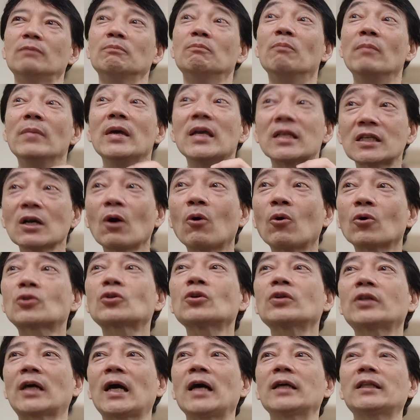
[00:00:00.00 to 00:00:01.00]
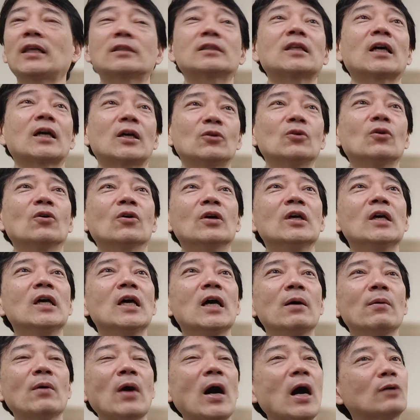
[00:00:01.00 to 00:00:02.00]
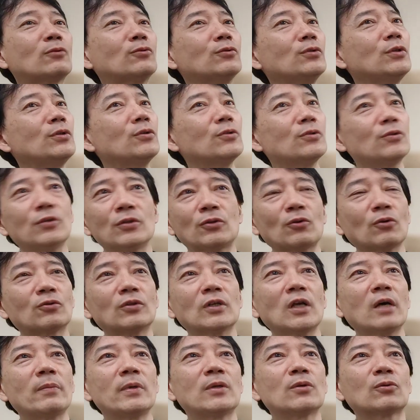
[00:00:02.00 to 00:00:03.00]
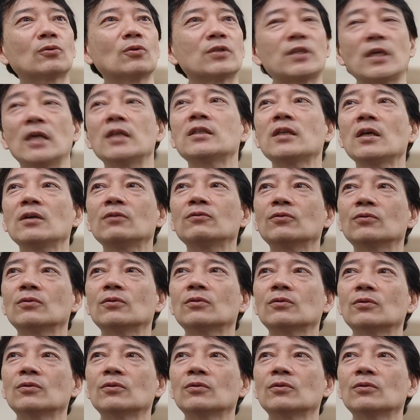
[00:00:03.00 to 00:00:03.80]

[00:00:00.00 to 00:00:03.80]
めちゃ細いって書いてあったけど、白竜と比べると全然、